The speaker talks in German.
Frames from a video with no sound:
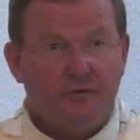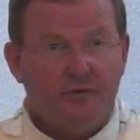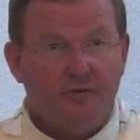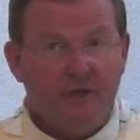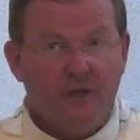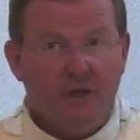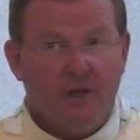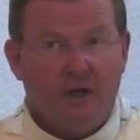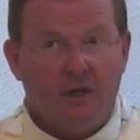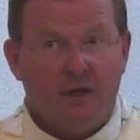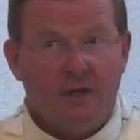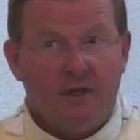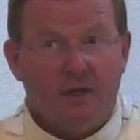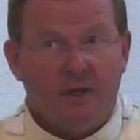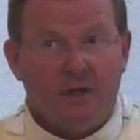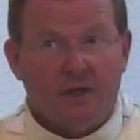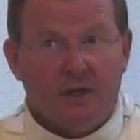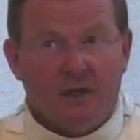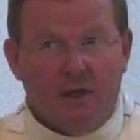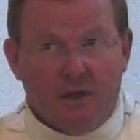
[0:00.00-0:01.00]
Wir
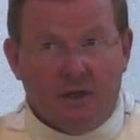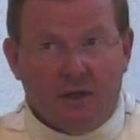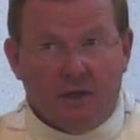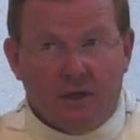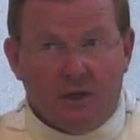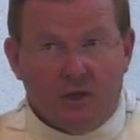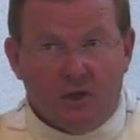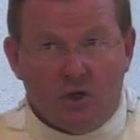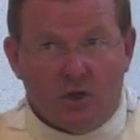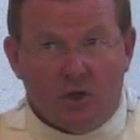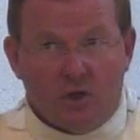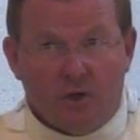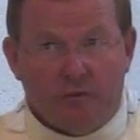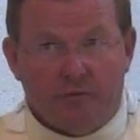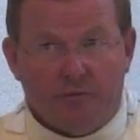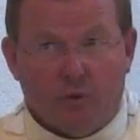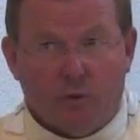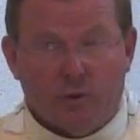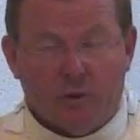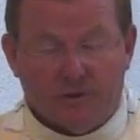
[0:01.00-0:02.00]

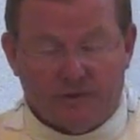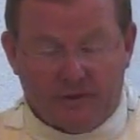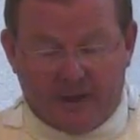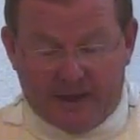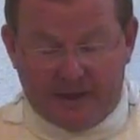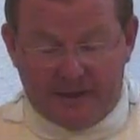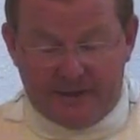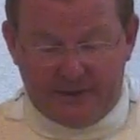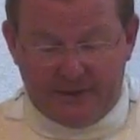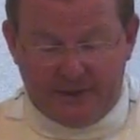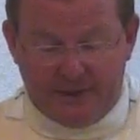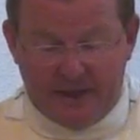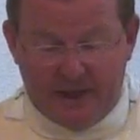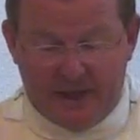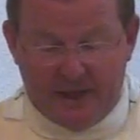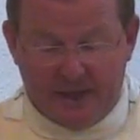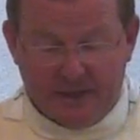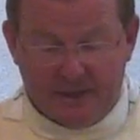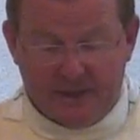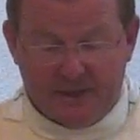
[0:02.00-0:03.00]
beurteilen den
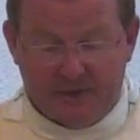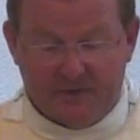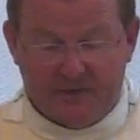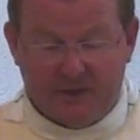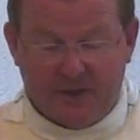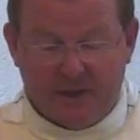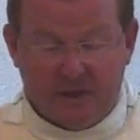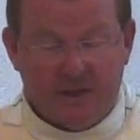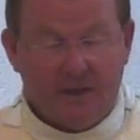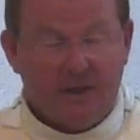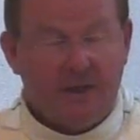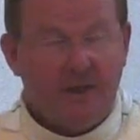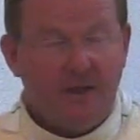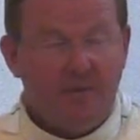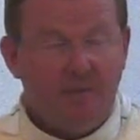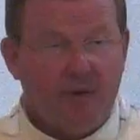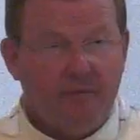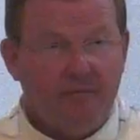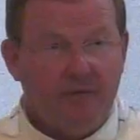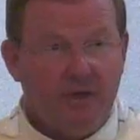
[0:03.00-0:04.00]
Herrn letztendlich
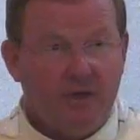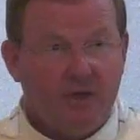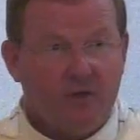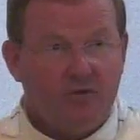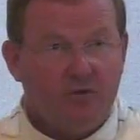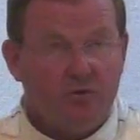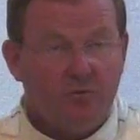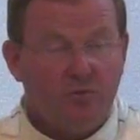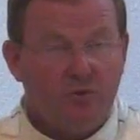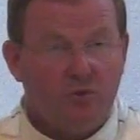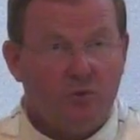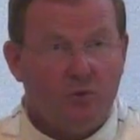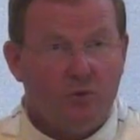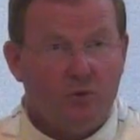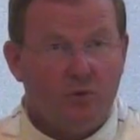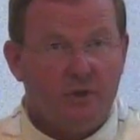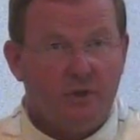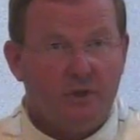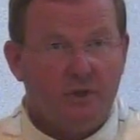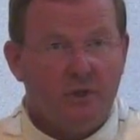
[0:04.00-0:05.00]
immer wieder zum
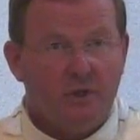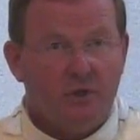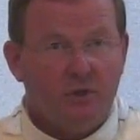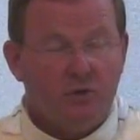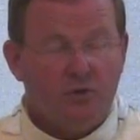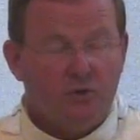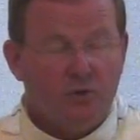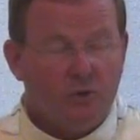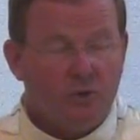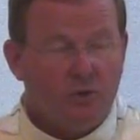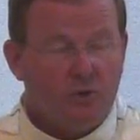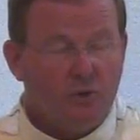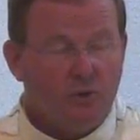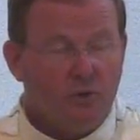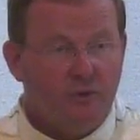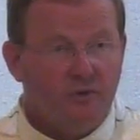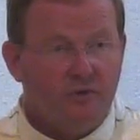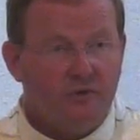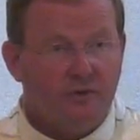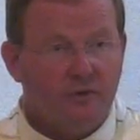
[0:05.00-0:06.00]
Tode durch
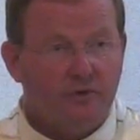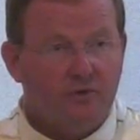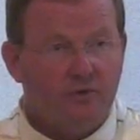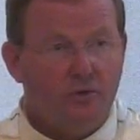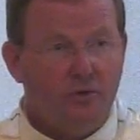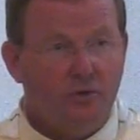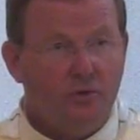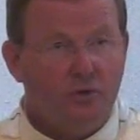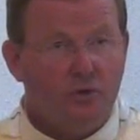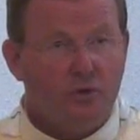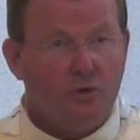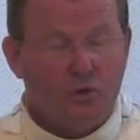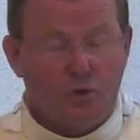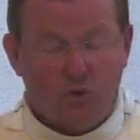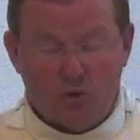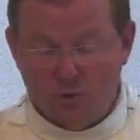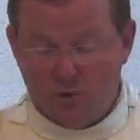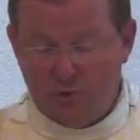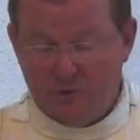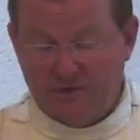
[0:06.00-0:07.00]
unsere Sünde,
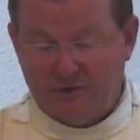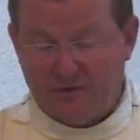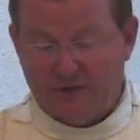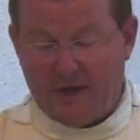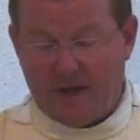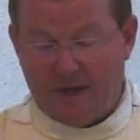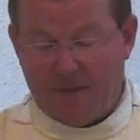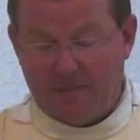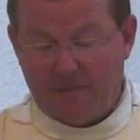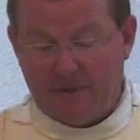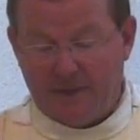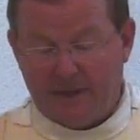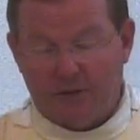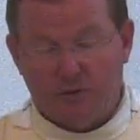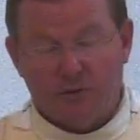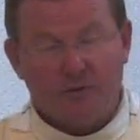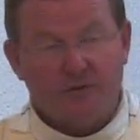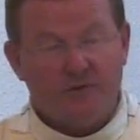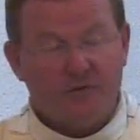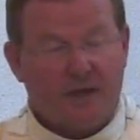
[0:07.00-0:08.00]
durch unsere
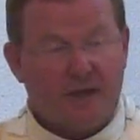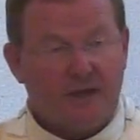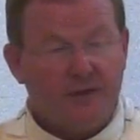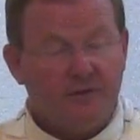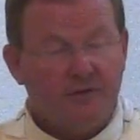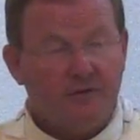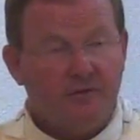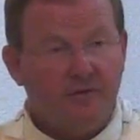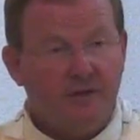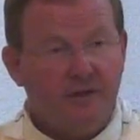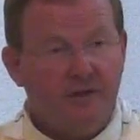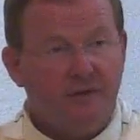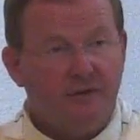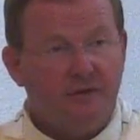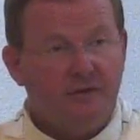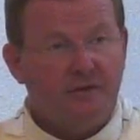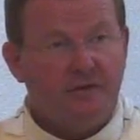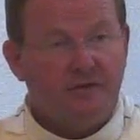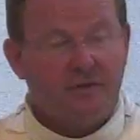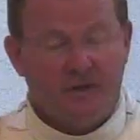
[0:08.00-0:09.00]
Ablehnung seines
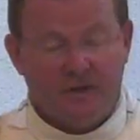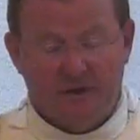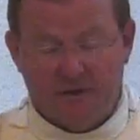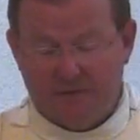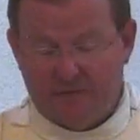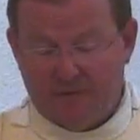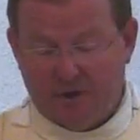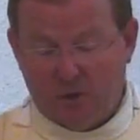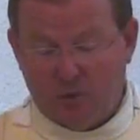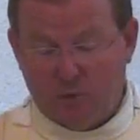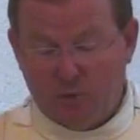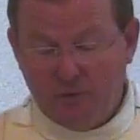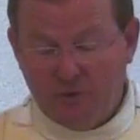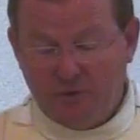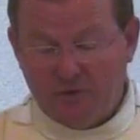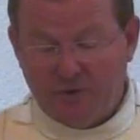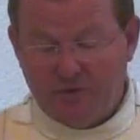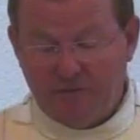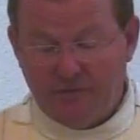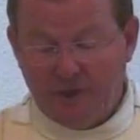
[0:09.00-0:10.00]
Willens, weil
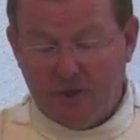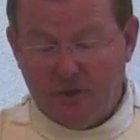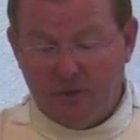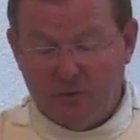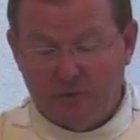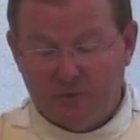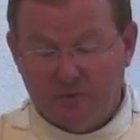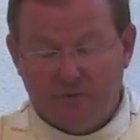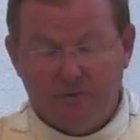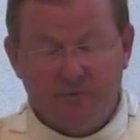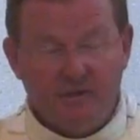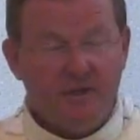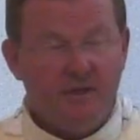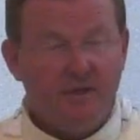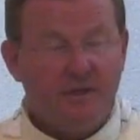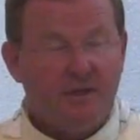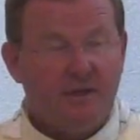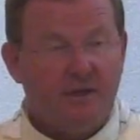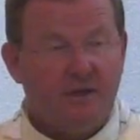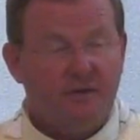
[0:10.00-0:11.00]
unser Wille uns
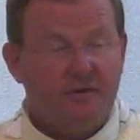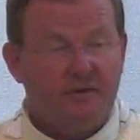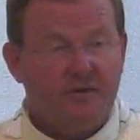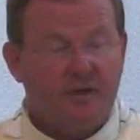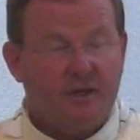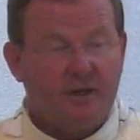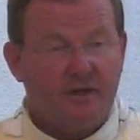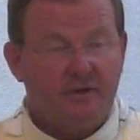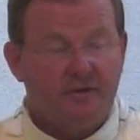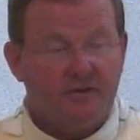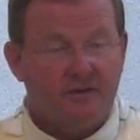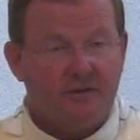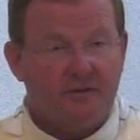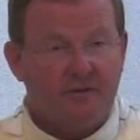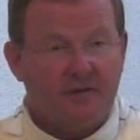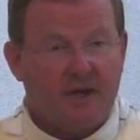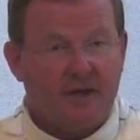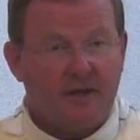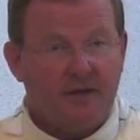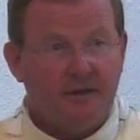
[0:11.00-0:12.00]
wichtiger ist als der
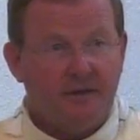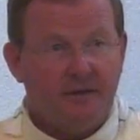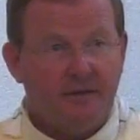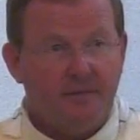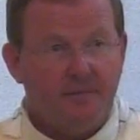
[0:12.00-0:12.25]
seine.